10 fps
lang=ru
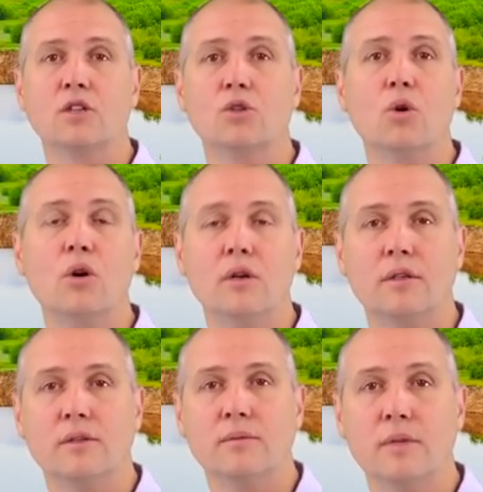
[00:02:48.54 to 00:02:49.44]
Кто
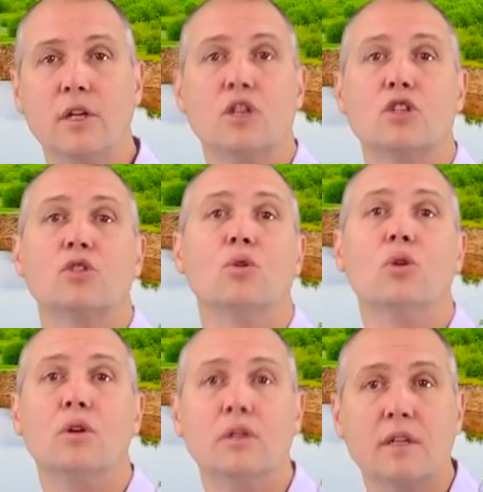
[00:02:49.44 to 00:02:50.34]
или
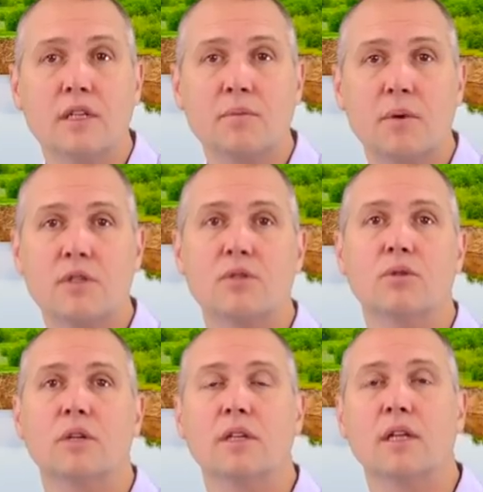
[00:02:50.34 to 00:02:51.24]
что нас
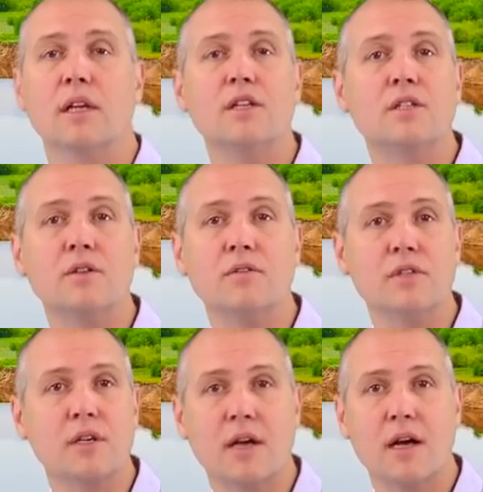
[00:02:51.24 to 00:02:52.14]
спасет от английского
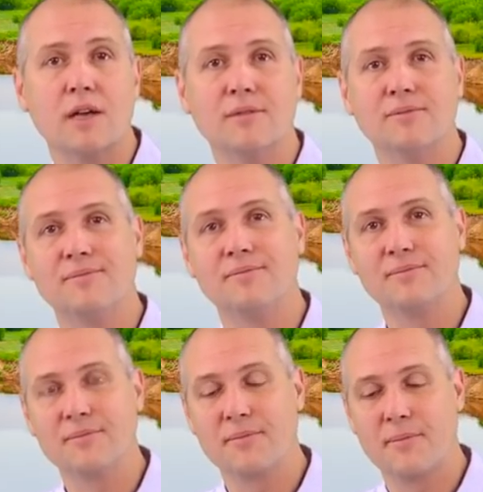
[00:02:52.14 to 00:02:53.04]
языка?
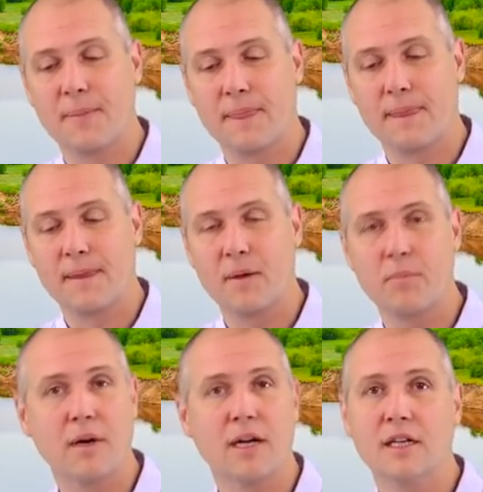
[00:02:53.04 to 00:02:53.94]

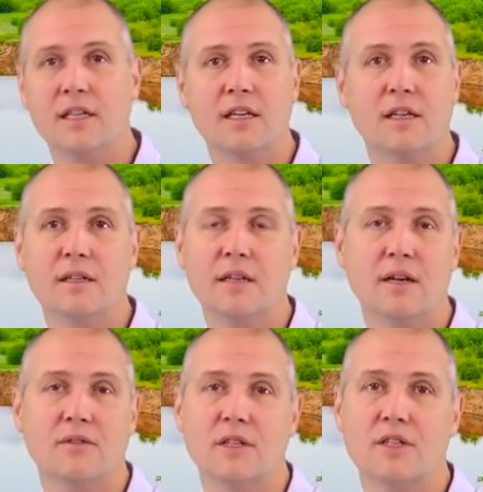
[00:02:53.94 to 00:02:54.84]
Пока таких
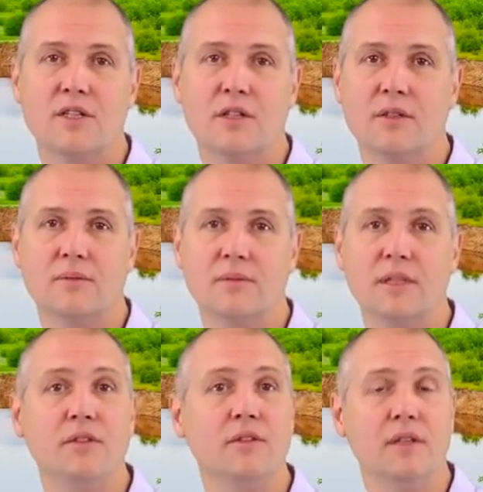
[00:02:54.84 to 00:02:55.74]
явных сил
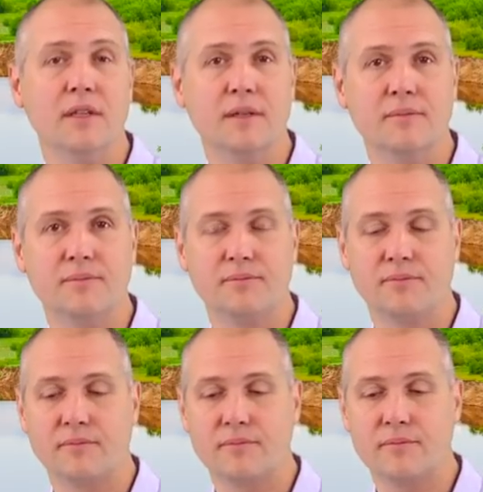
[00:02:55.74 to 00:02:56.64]
не видно.
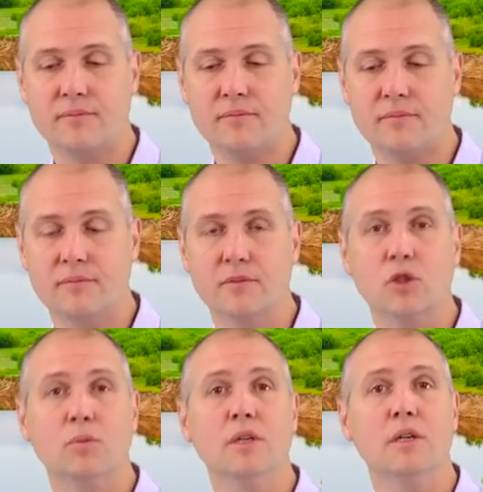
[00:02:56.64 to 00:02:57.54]

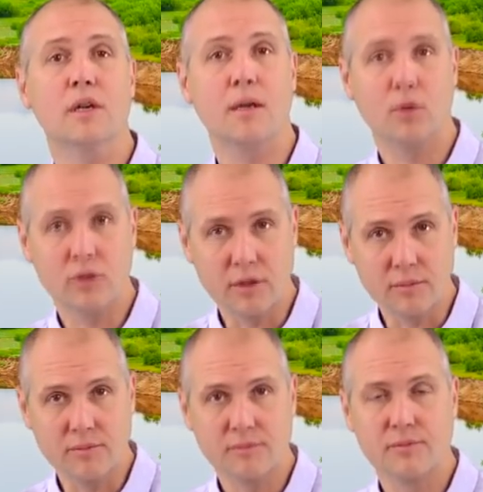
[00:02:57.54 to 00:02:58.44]
Но мы
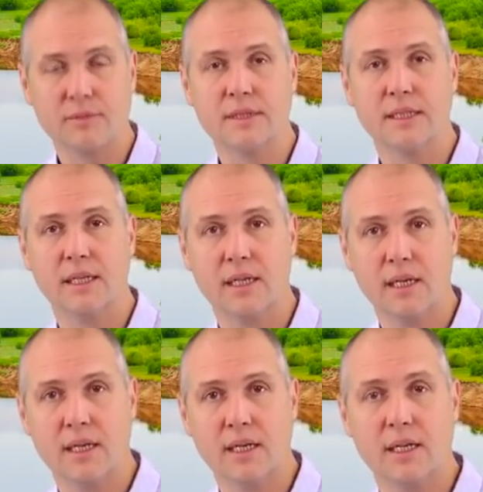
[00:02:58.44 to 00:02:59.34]
работаем.
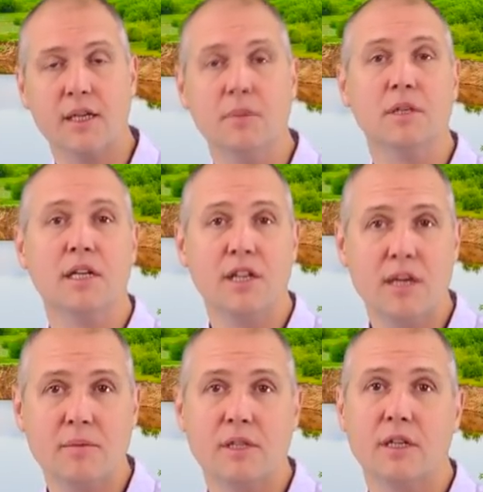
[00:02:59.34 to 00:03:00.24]
И мы
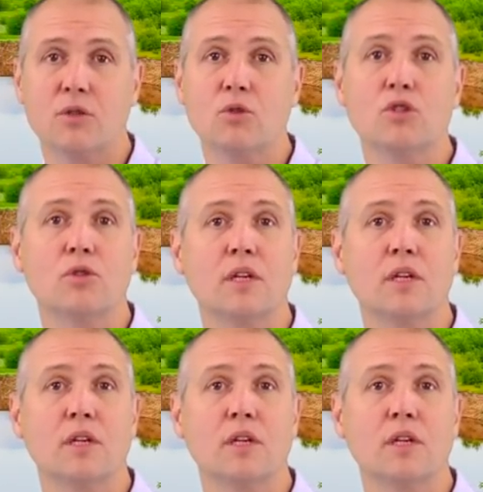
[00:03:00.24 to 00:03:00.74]
надеемся на то, что